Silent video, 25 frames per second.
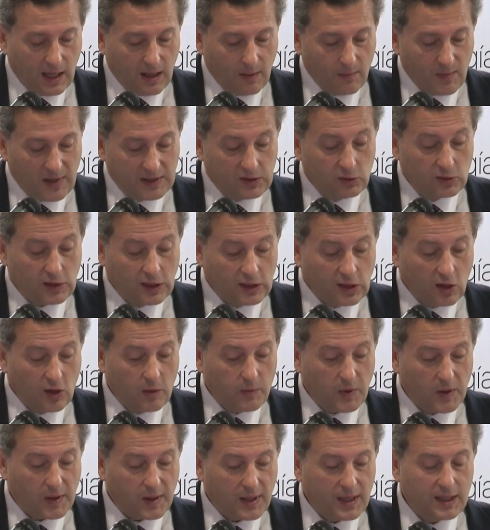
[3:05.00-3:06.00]
Más de un
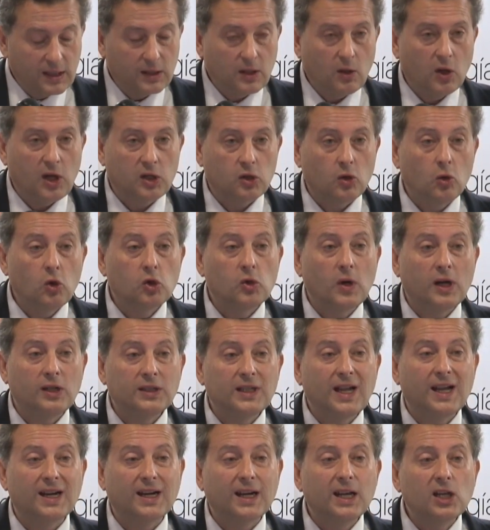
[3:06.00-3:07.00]
31% son
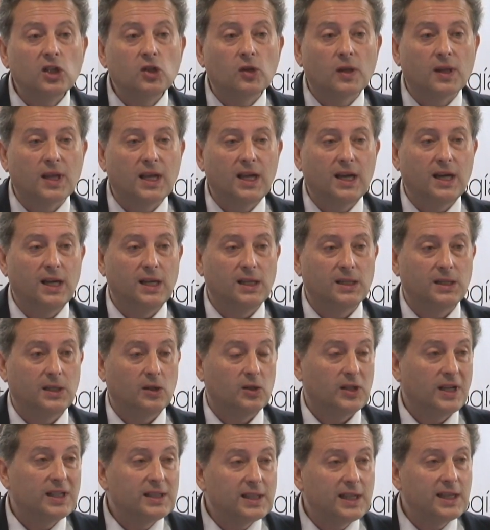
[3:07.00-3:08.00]
usuarios de las redes sociales.
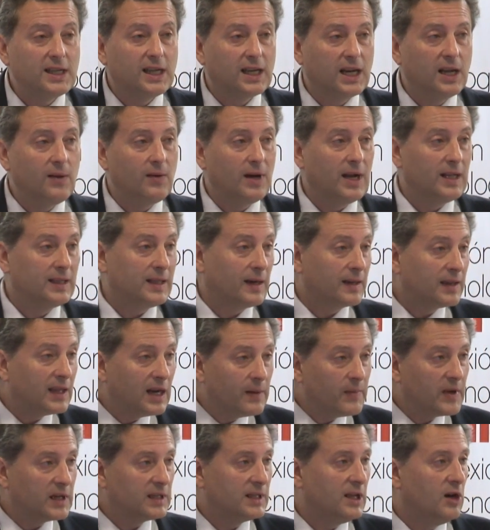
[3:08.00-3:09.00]
O sea, es increíble. La
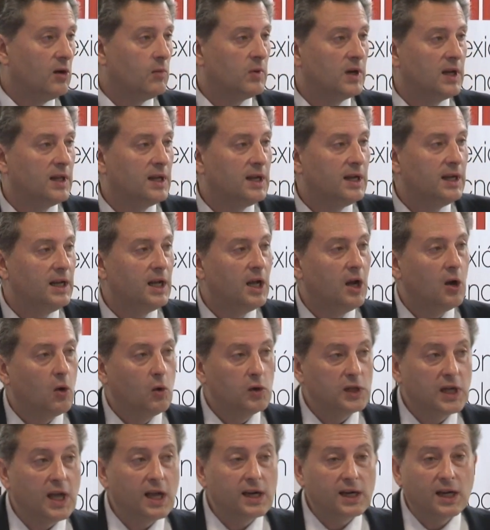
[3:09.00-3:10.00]
tercera parte de la humanidad
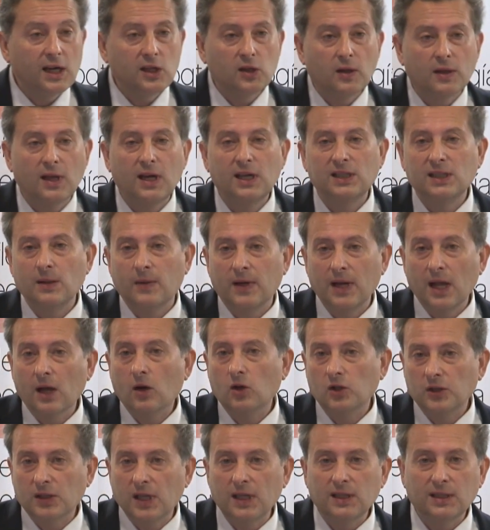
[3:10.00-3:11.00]
usa las redes sociales de manera
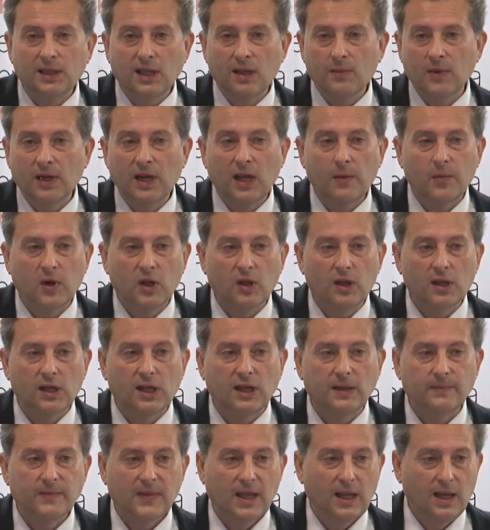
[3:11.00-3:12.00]
constante y de manera
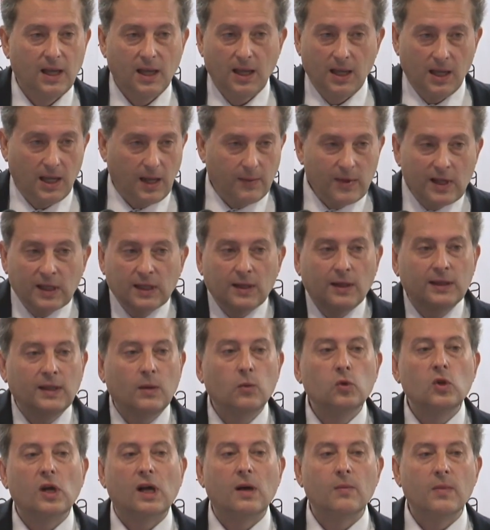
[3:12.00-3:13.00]
periódica. Evidentemente
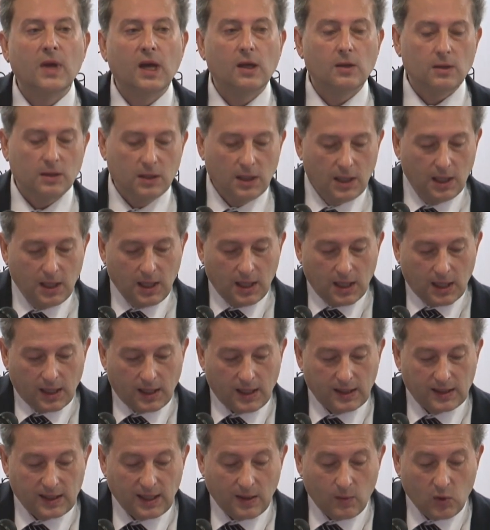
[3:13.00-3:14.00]
el mundo ha cambiado.
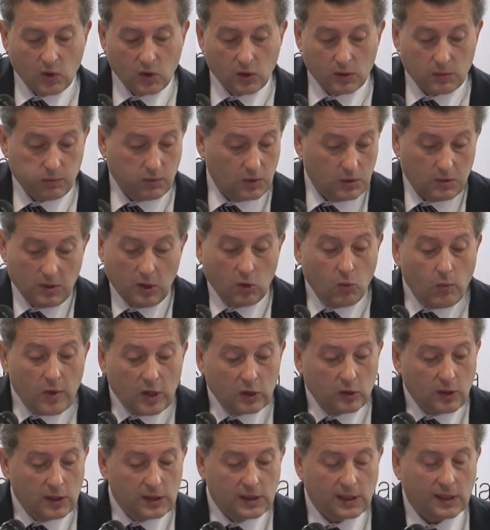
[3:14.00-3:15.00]
¿Qué tenemos? Bueno, en un
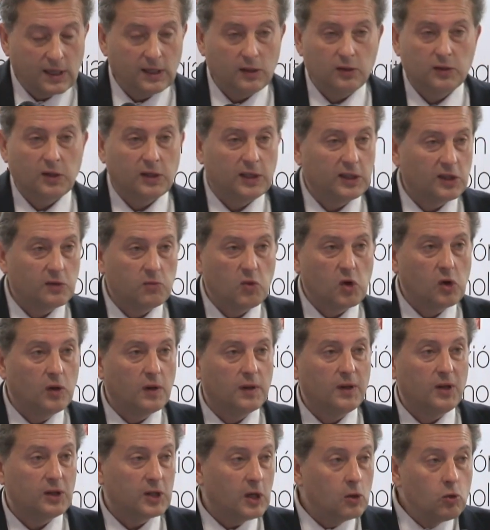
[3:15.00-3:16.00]
minuto de Internet, otros datos muy
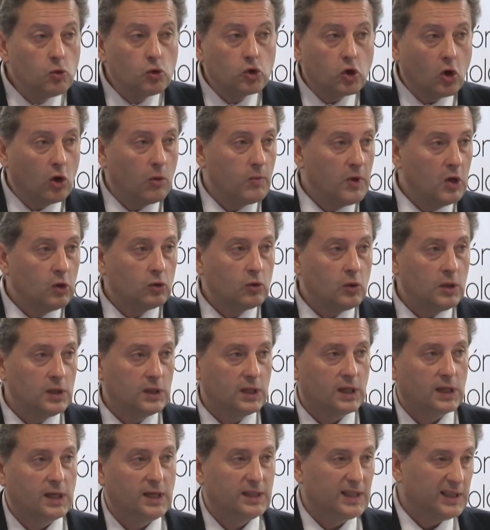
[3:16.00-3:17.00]
conocidos. En un solo minuto de
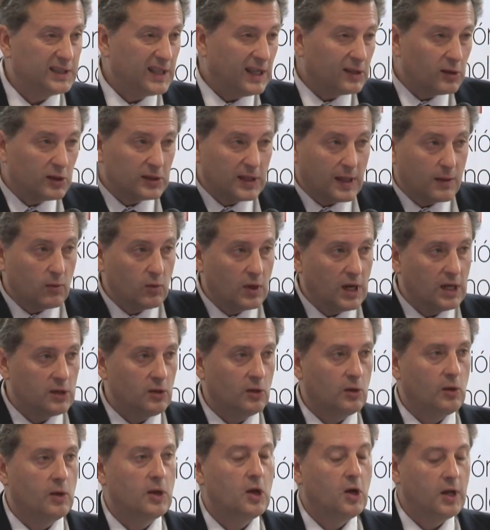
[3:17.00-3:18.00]
Internet, este dato es de hace un
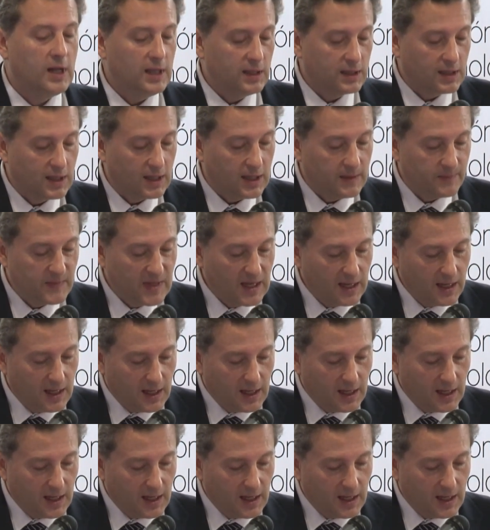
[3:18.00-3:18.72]
año, lo dio Intel.